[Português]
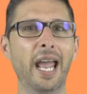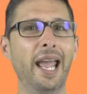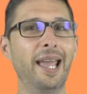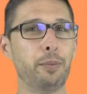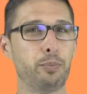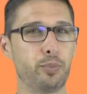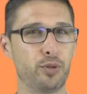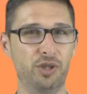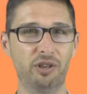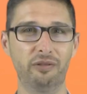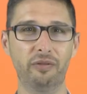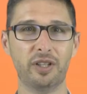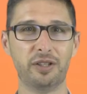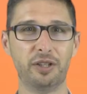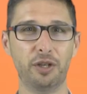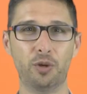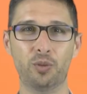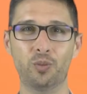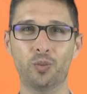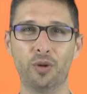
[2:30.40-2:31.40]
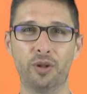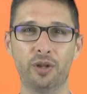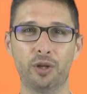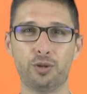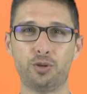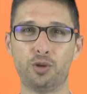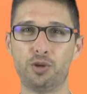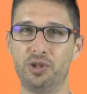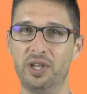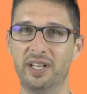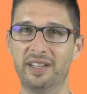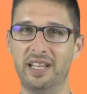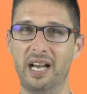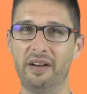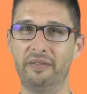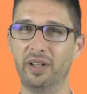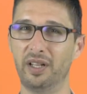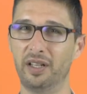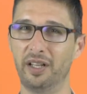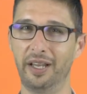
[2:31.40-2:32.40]
É possível ter um modelo
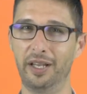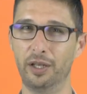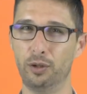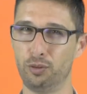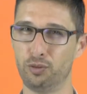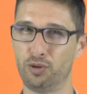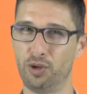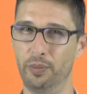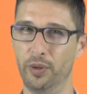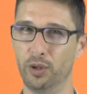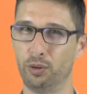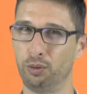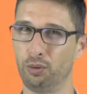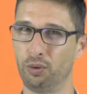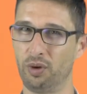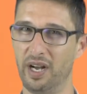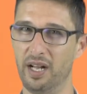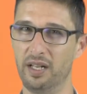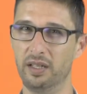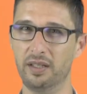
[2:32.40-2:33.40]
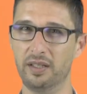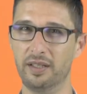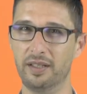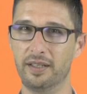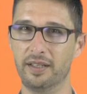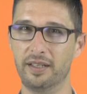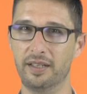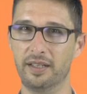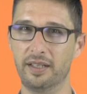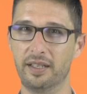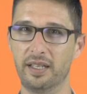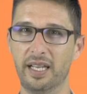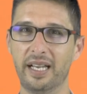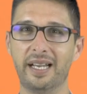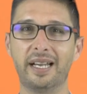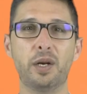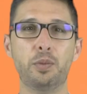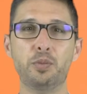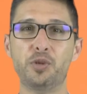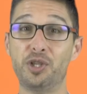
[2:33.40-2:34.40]
sustentável em alojamento local?
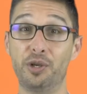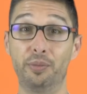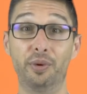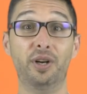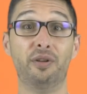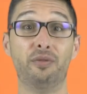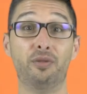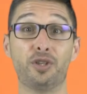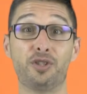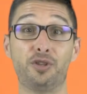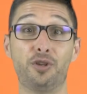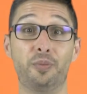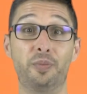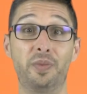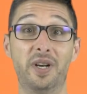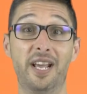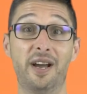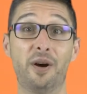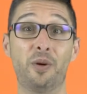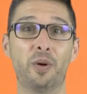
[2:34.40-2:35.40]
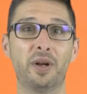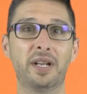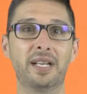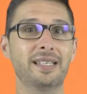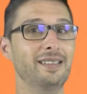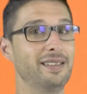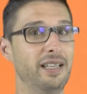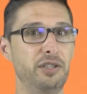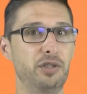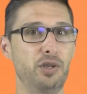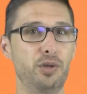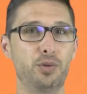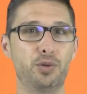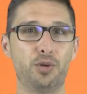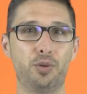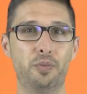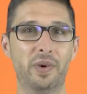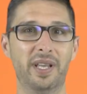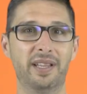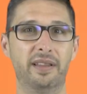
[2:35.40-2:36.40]
Queremos saber a vossa opinião. Deixem os
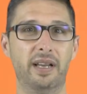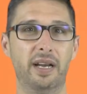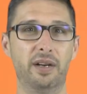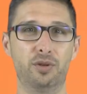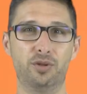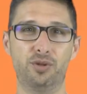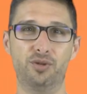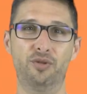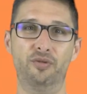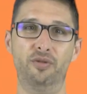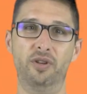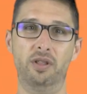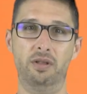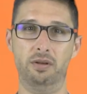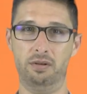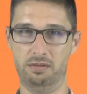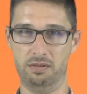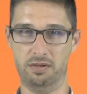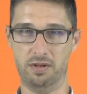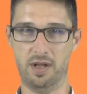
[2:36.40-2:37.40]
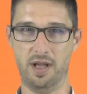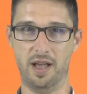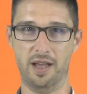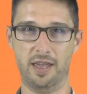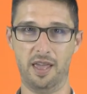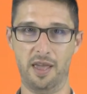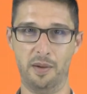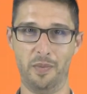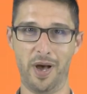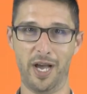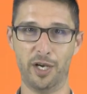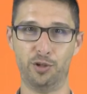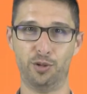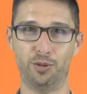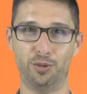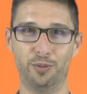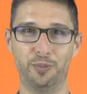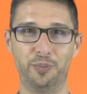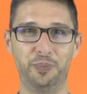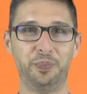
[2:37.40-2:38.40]
comentários no vídeo aqui
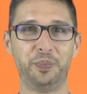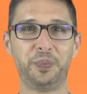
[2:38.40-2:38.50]
embaixo.